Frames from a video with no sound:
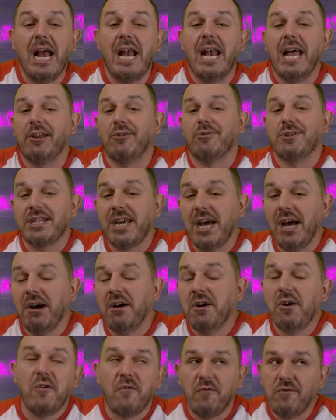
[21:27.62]
et là dans ce cas,
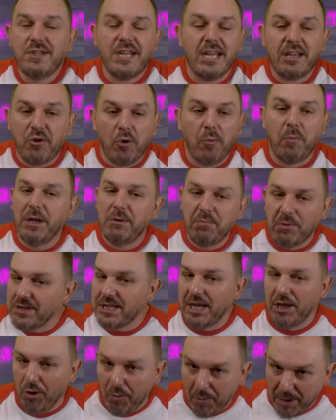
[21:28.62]
vous êtes complètement
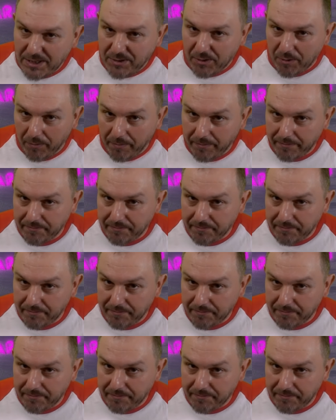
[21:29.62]
sadomaso.